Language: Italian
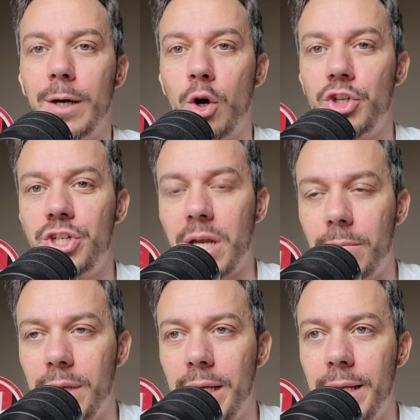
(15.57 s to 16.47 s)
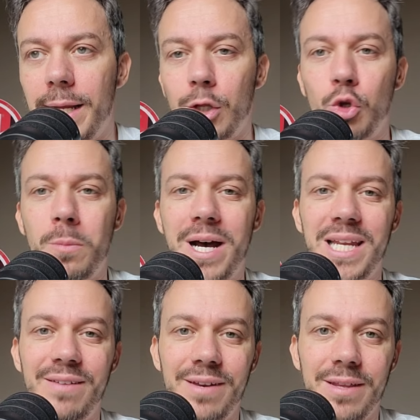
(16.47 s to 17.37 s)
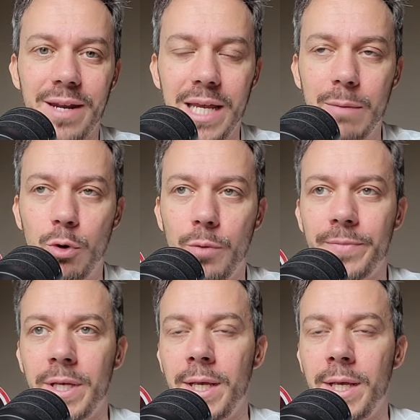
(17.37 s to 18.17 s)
oggi al Milan, domani vedremo.